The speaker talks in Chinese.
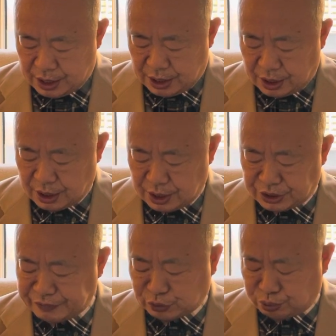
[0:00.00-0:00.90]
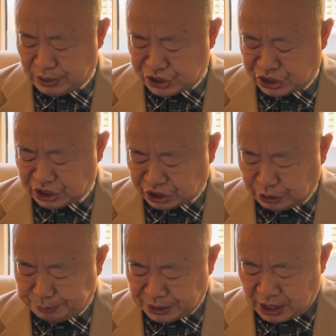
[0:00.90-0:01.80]
呃，因为土耳其的
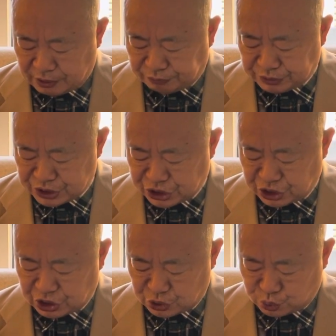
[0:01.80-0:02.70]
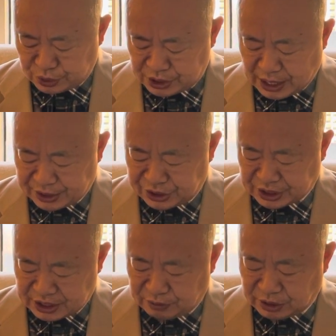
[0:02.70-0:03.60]
T B 二无人机呢，虽然也
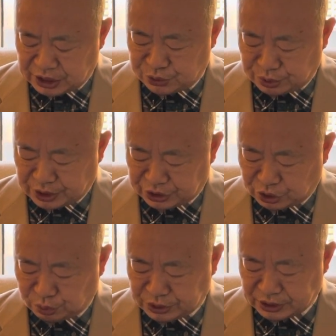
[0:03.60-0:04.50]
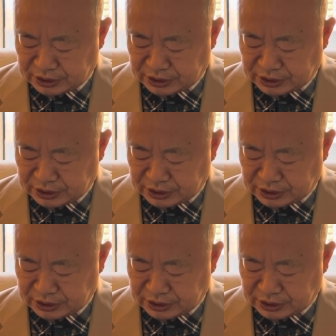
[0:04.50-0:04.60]
让俄军很头疼，